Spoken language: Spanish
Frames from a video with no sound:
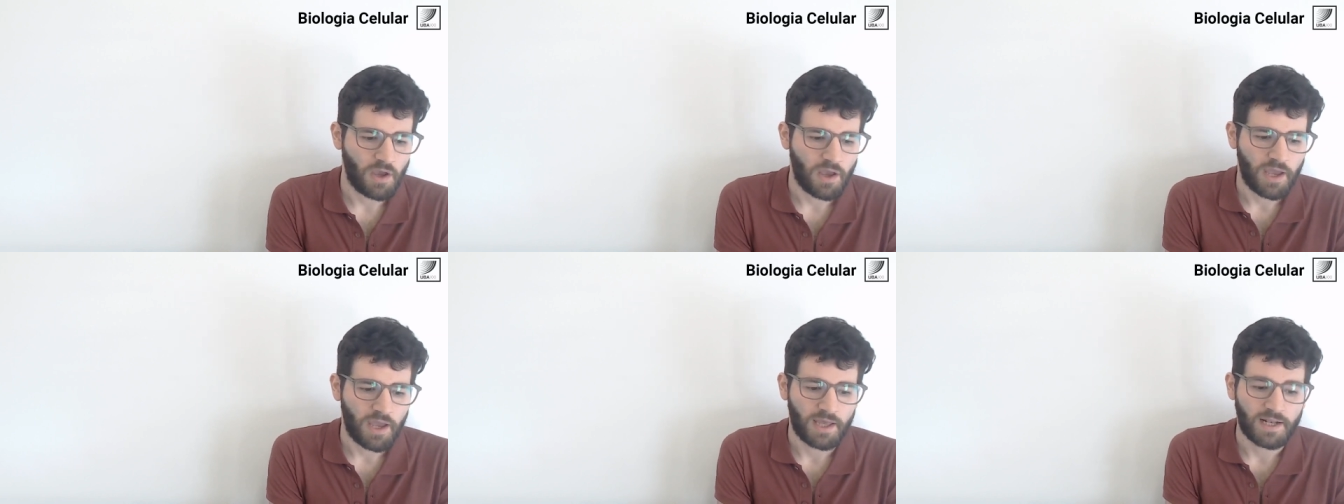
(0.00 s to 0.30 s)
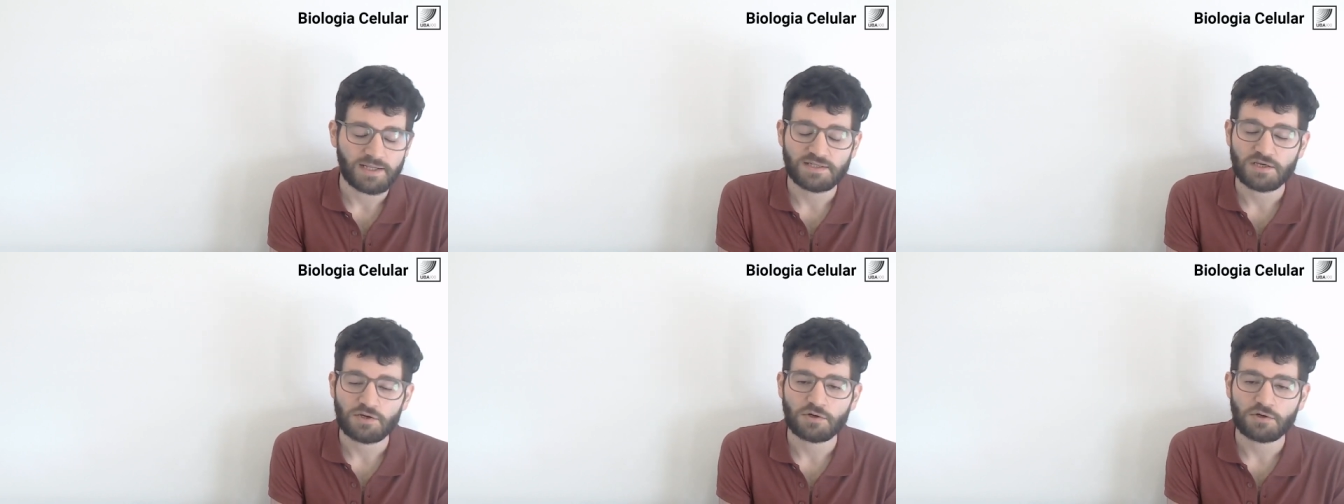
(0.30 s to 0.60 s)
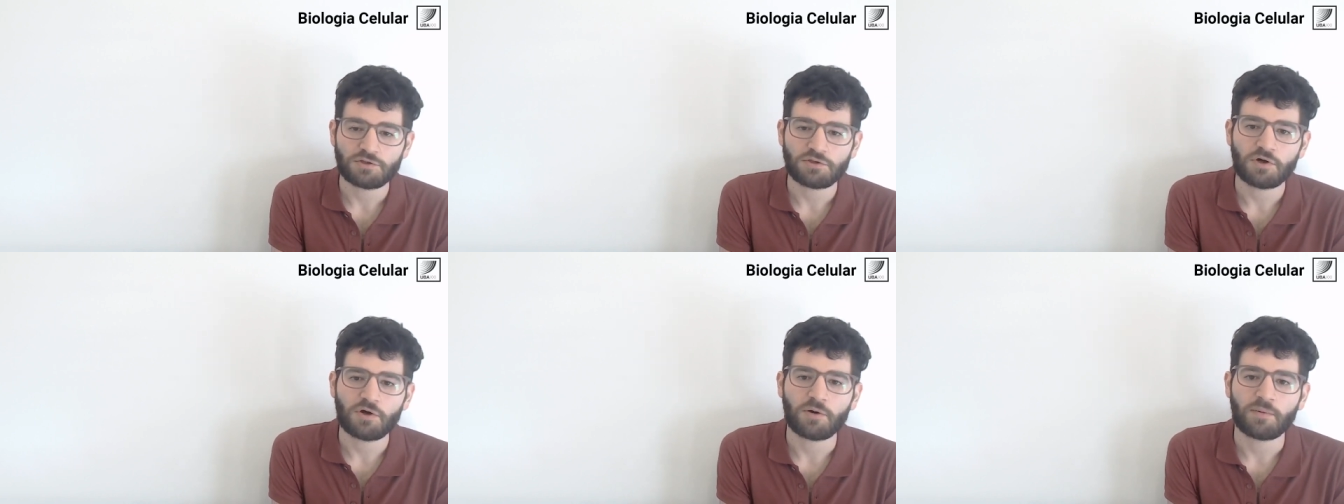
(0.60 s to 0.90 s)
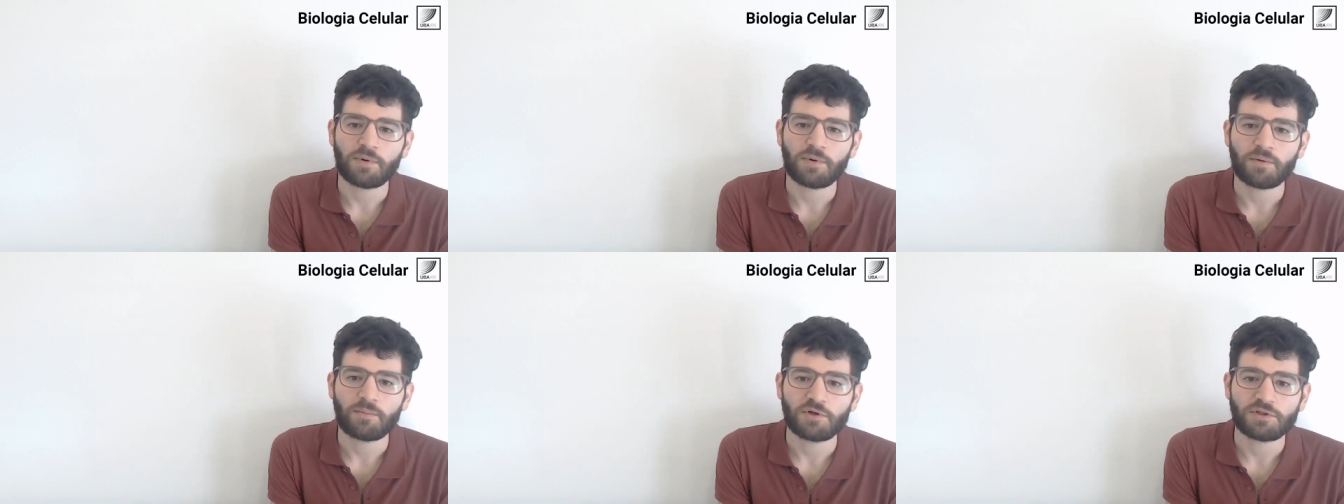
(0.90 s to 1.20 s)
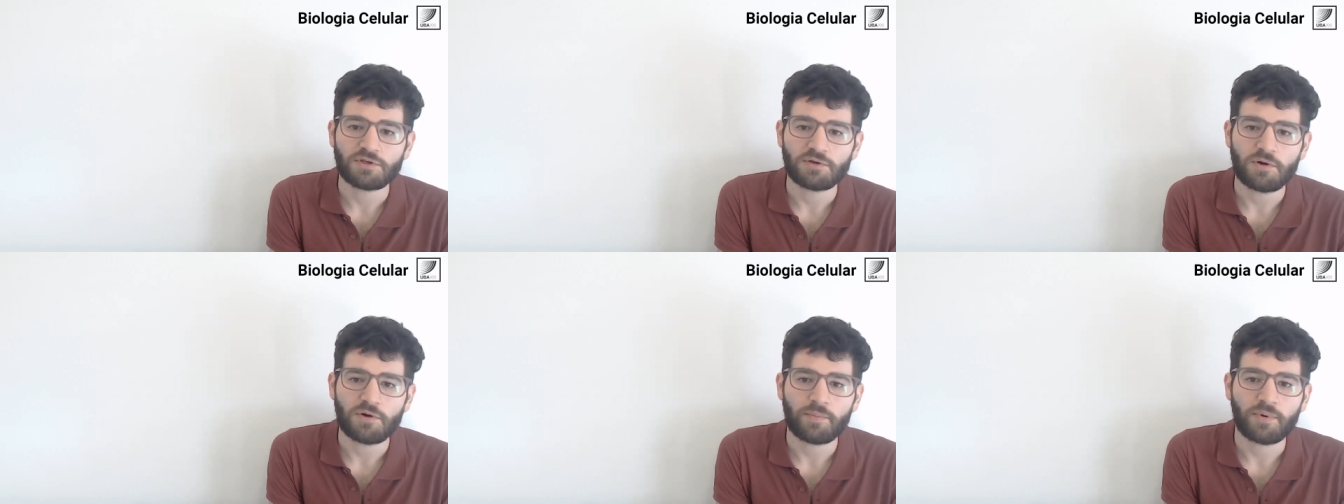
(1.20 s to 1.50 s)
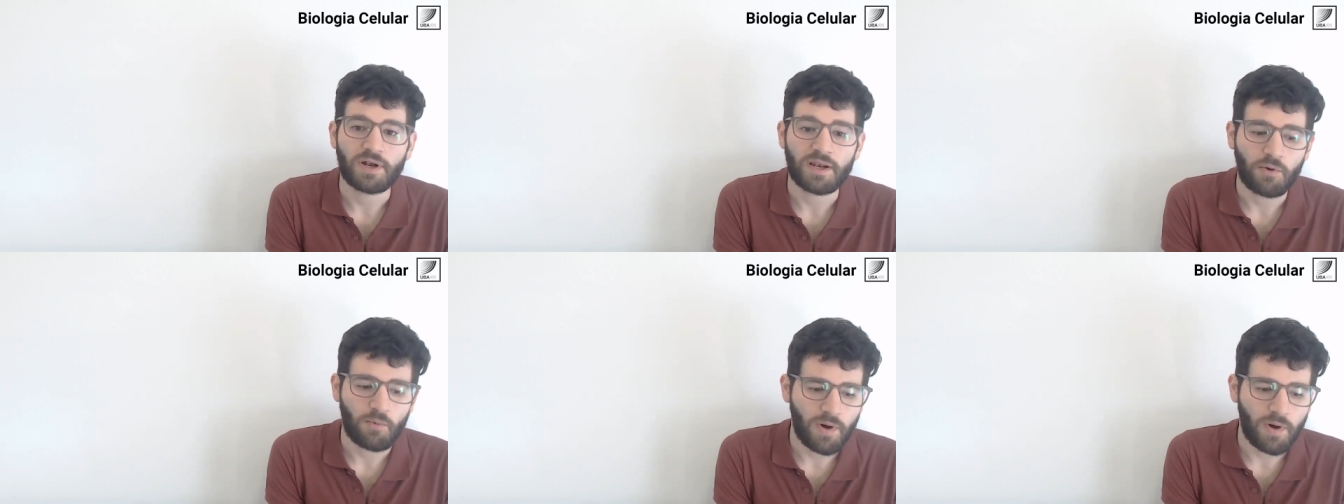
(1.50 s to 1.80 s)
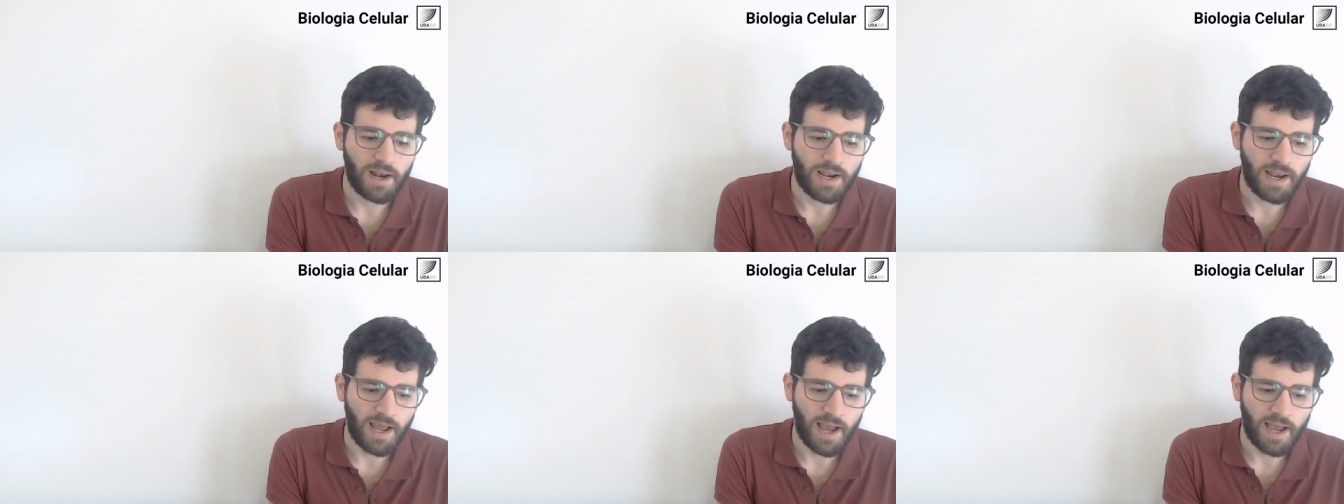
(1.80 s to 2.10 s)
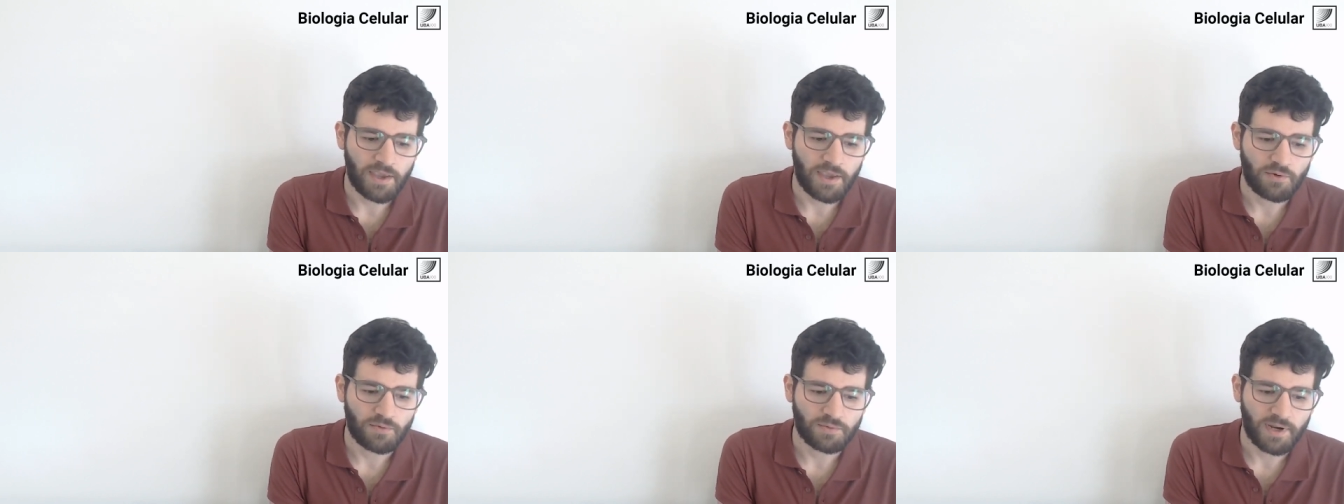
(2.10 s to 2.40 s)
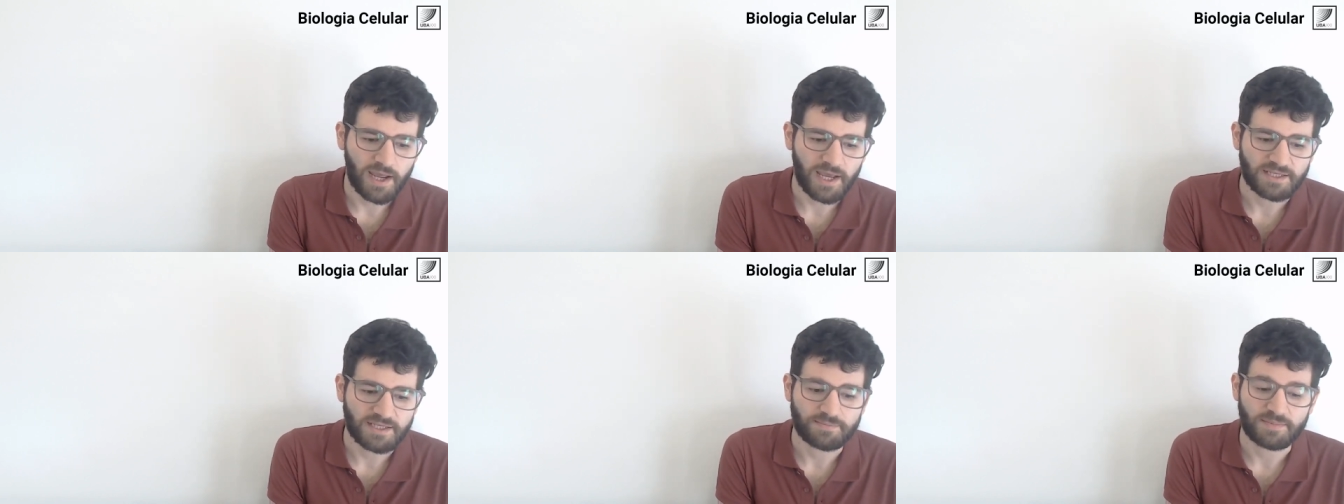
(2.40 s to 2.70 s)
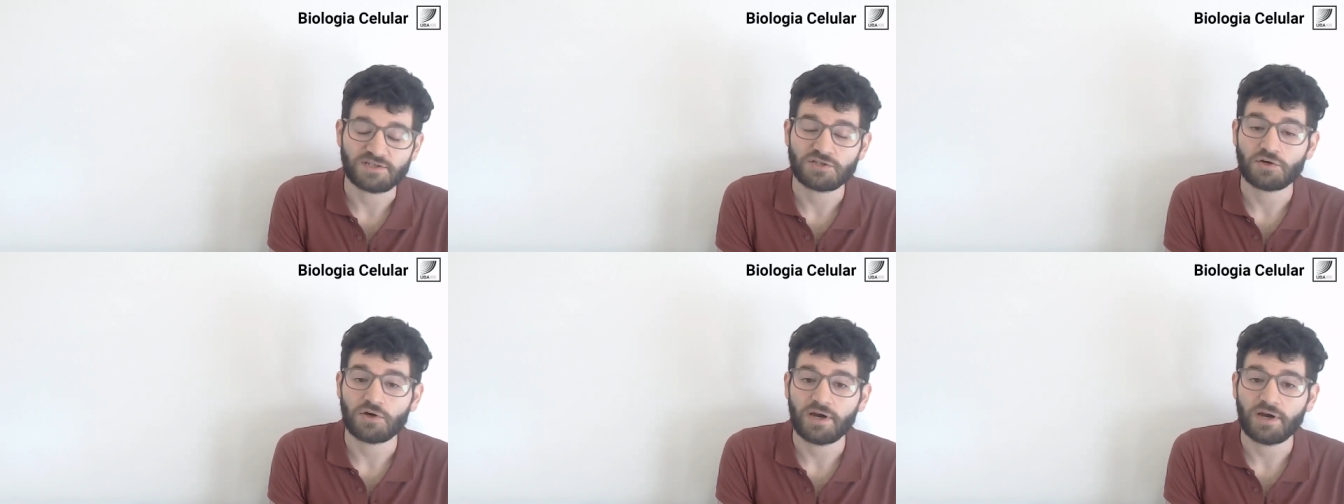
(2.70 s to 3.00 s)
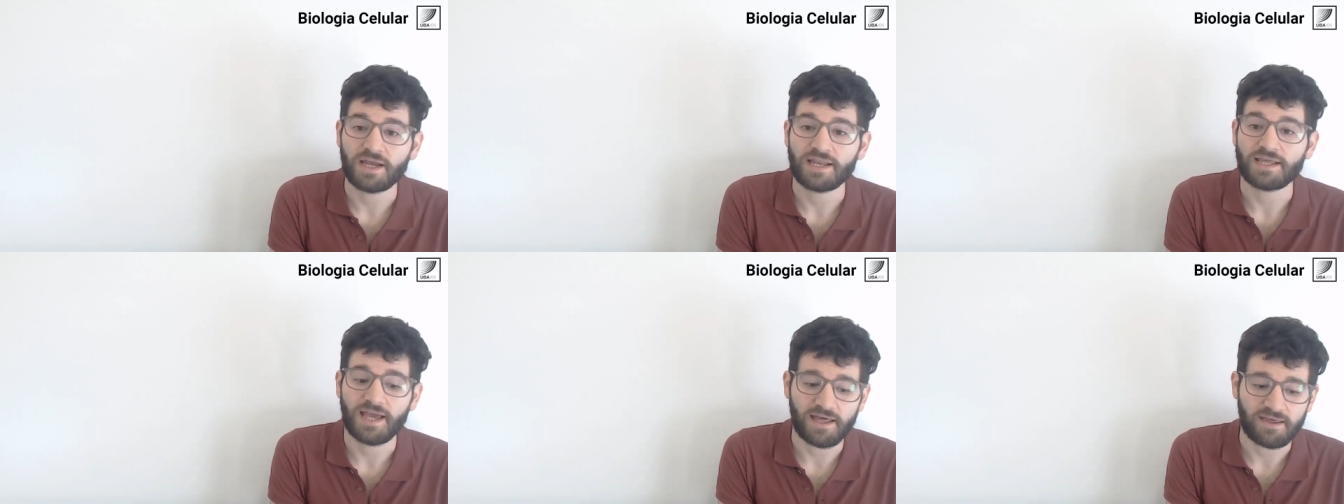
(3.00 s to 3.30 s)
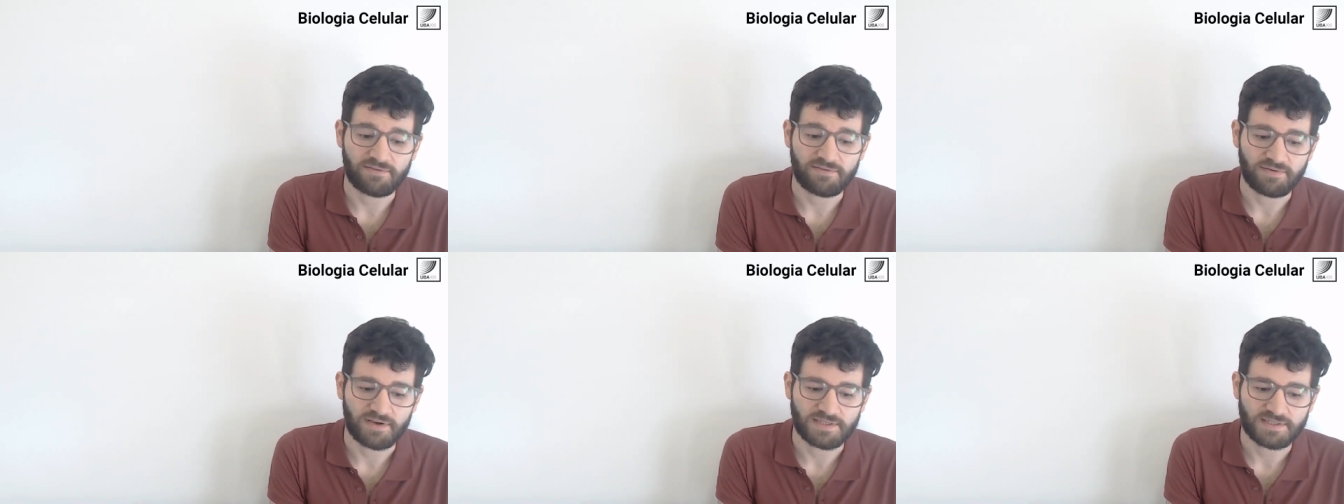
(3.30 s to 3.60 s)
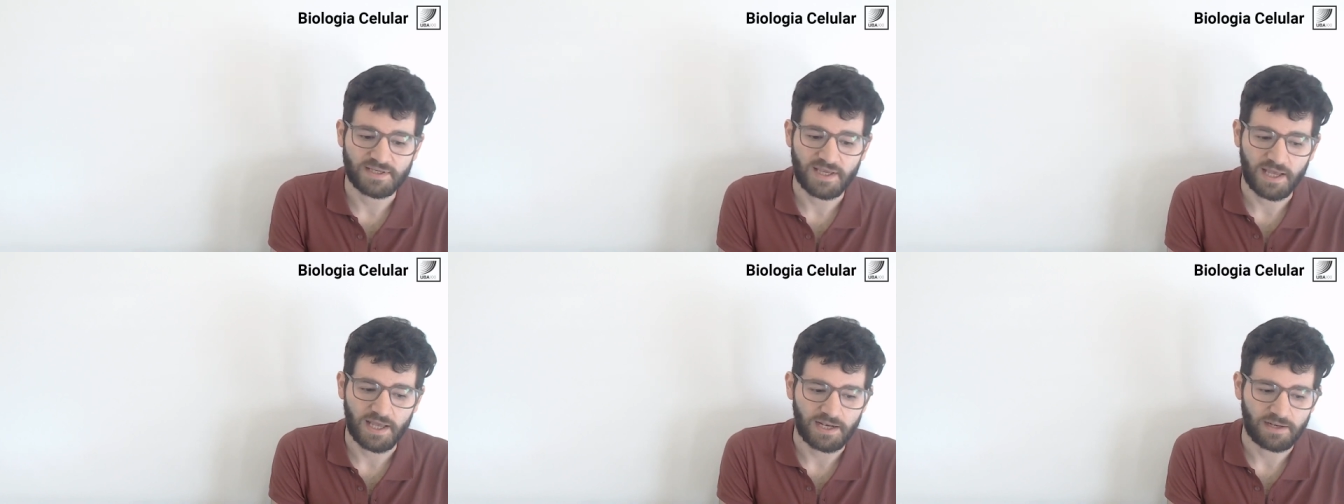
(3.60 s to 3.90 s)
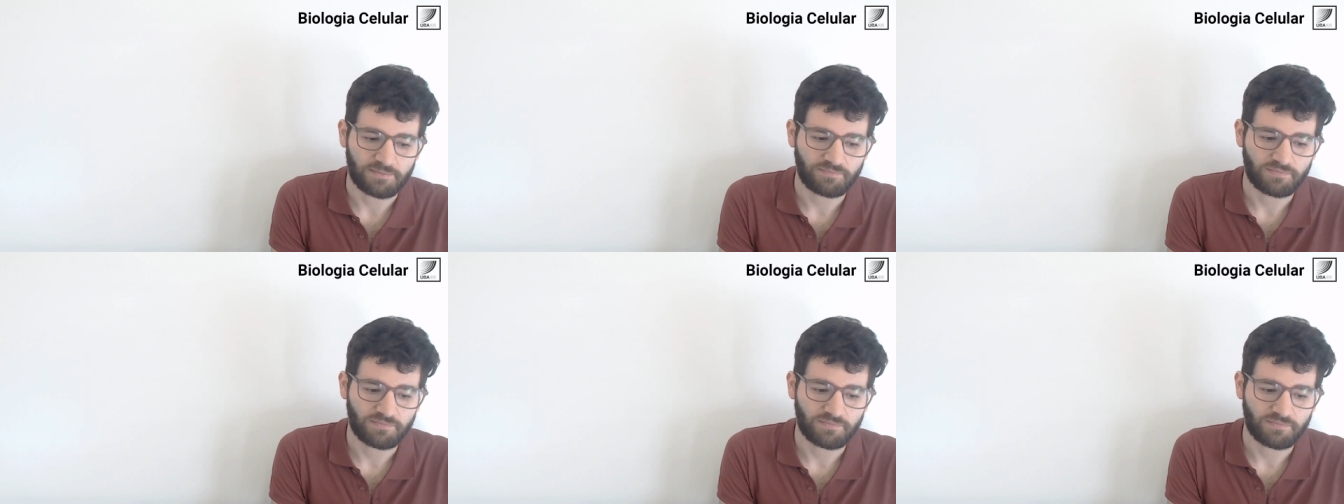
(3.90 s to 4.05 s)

en el cigoto como motivo por el cual hay una expresión génica diferencial